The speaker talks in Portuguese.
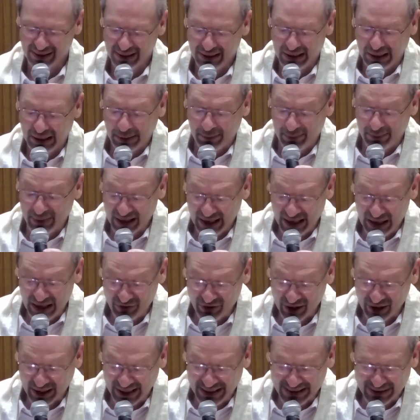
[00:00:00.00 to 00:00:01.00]
Michael foi
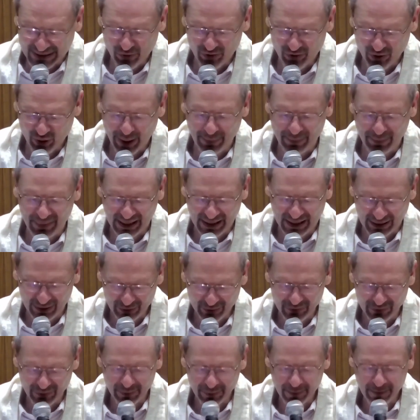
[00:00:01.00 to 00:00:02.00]
quem salvou Abraão
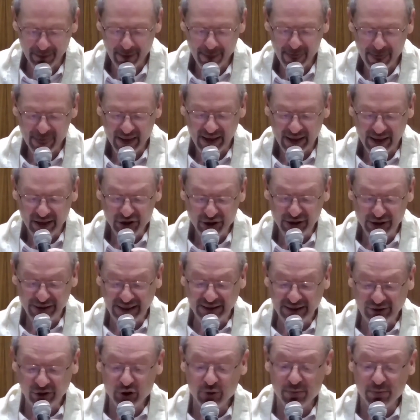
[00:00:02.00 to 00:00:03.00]
de
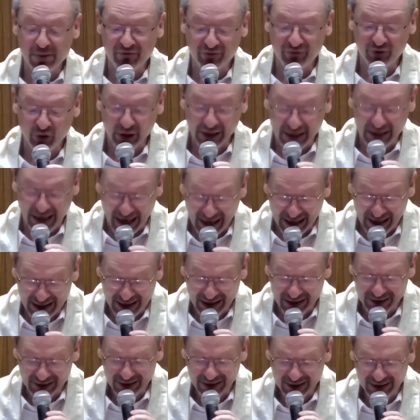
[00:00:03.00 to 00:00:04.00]
dentro de uma
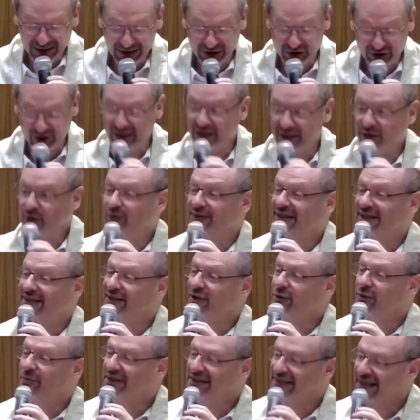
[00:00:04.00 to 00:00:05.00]
fornalha, história contada no
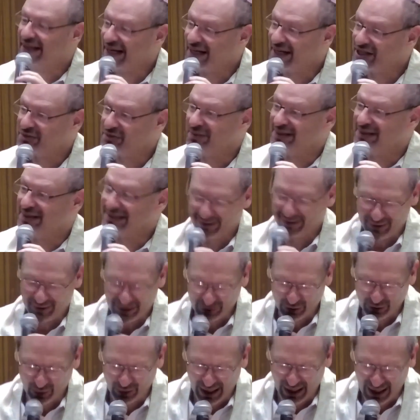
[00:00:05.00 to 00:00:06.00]
Midrash, mas não na
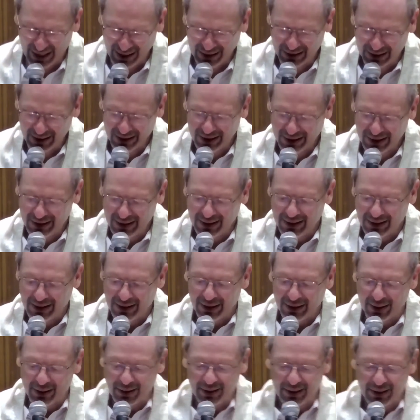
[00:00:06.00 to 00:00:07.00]
Torá,
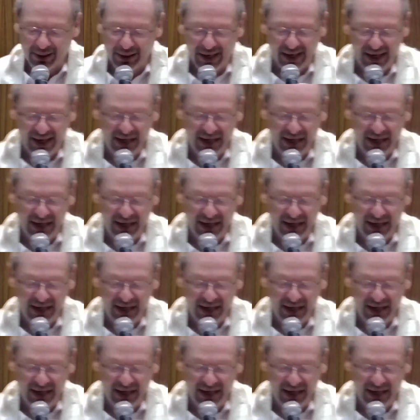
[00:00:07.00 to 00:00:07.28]
ele